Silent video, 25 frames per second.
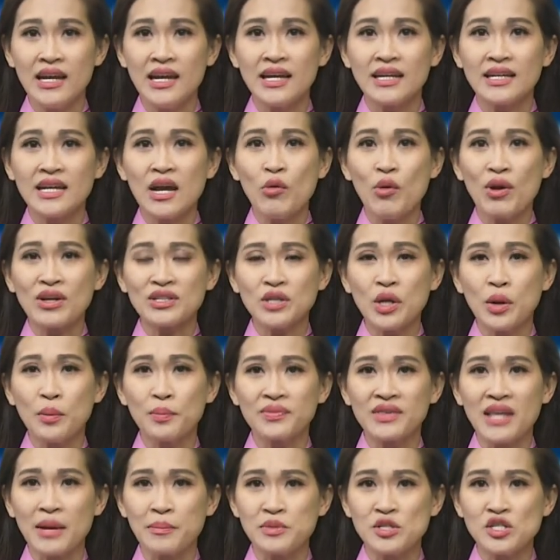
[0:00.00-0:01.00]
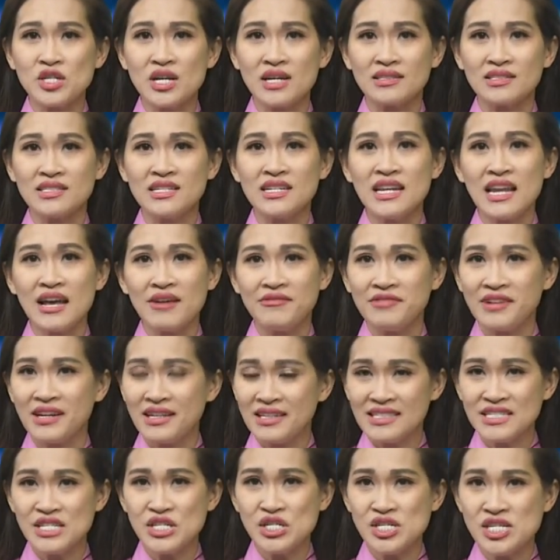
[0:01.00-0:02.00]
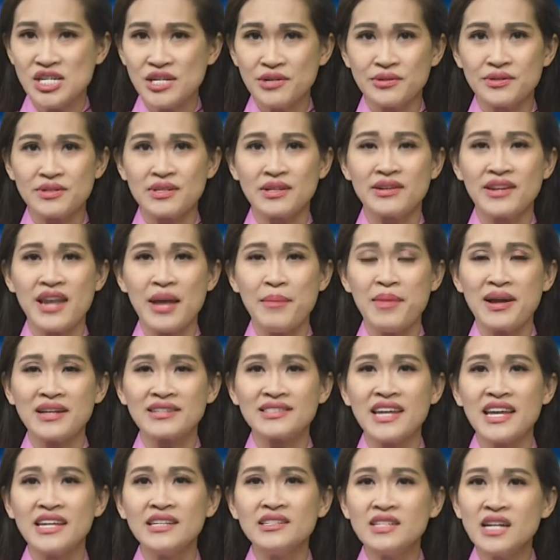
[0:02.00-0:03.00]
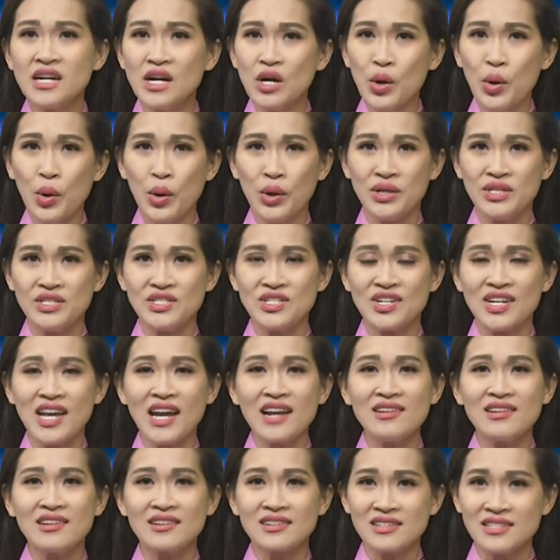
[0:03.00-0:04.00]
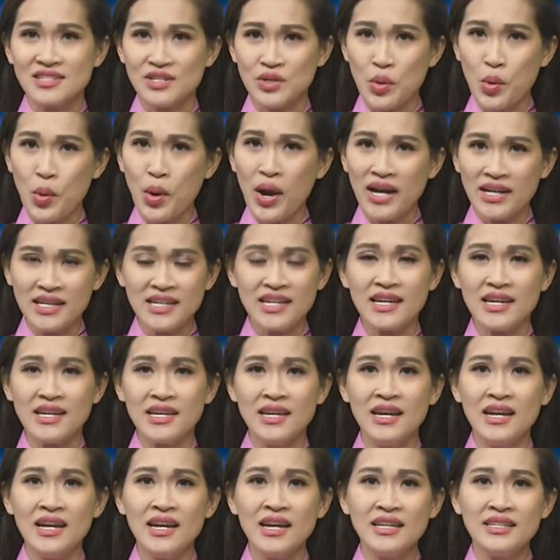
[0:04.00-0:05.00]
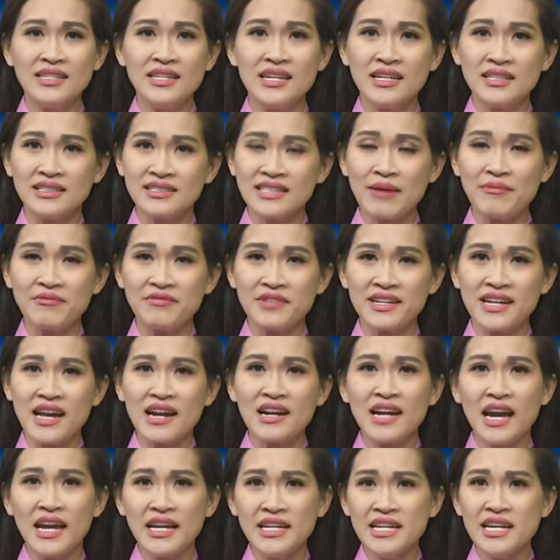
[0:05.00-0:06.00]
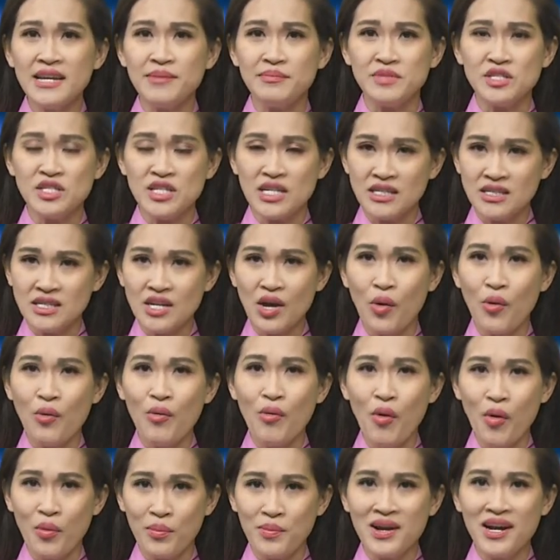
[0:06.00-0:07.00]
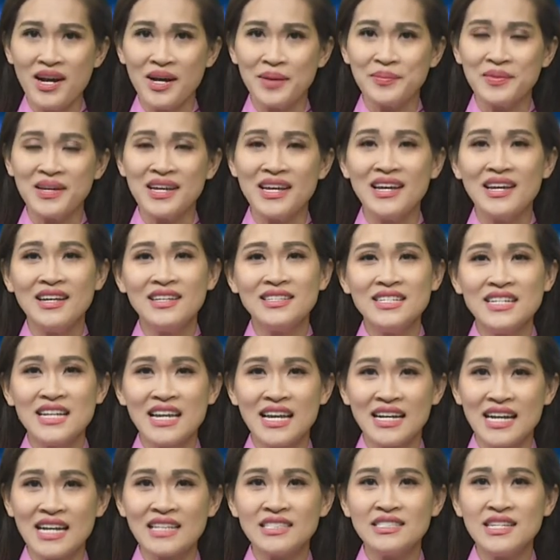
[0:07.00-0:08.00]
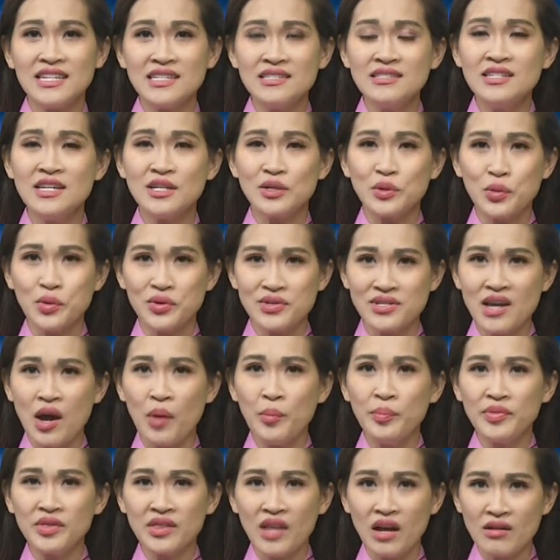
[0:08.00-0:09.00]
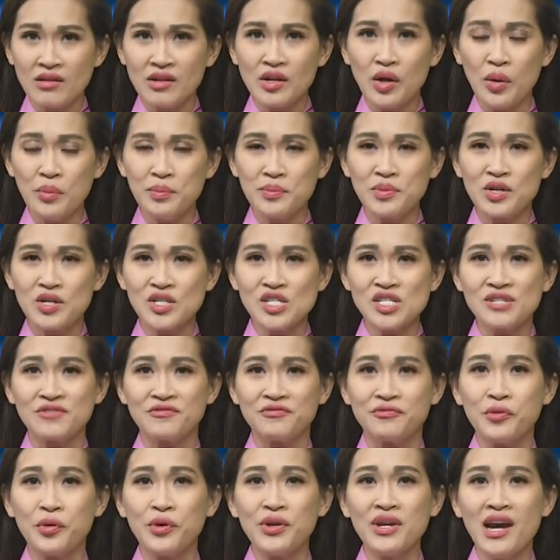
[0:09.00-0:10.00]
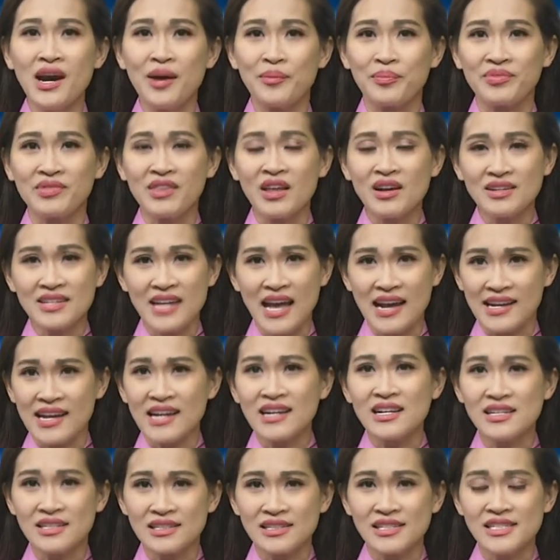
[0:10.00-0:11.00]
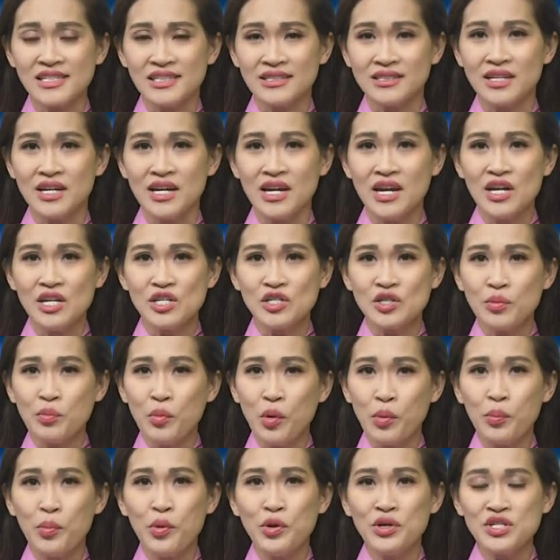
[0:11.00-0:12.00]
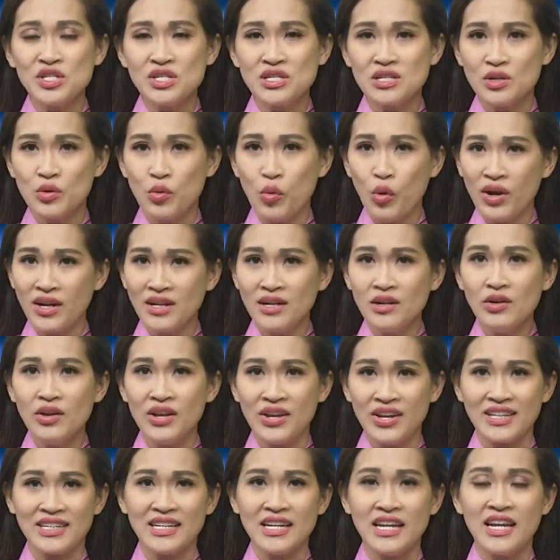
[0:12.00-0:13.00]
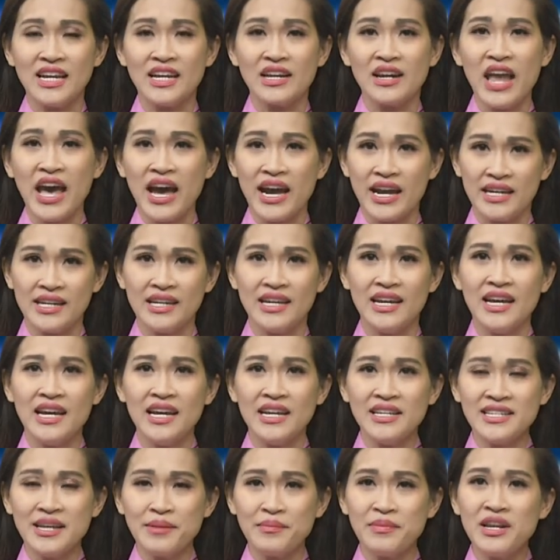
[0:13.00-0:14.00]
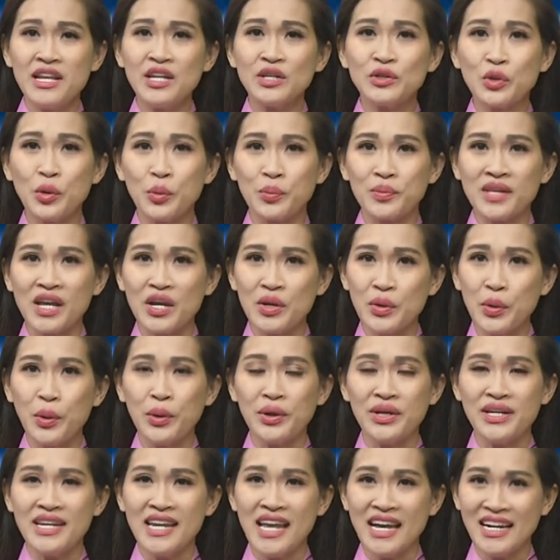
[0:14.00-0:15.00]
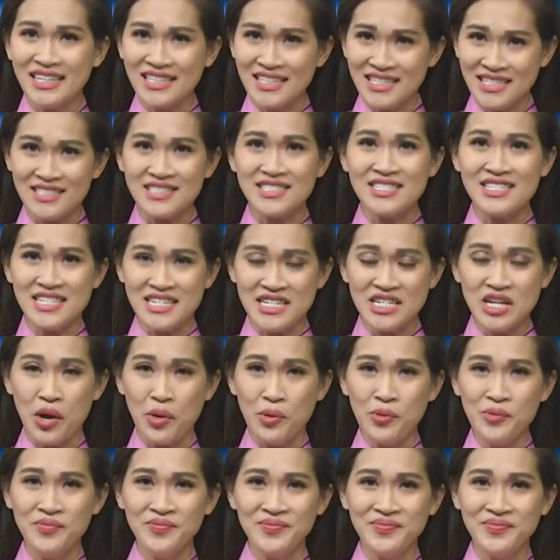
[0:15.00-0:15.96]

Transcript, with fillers: các hoạt động tập trận như là Valent Shield đã mang đến cơ hội cho các lực lượng Hoa Kỳ diễn tập về các khái niệm chiến đấu hỗn hợp, như là các chiến dịch của nhóm tấn công có sự phối hợp tất cả các lực lượng trong một môi trường huấn luyện hiện đại nhằm liên tục thay đổi năng lực chiến đấu.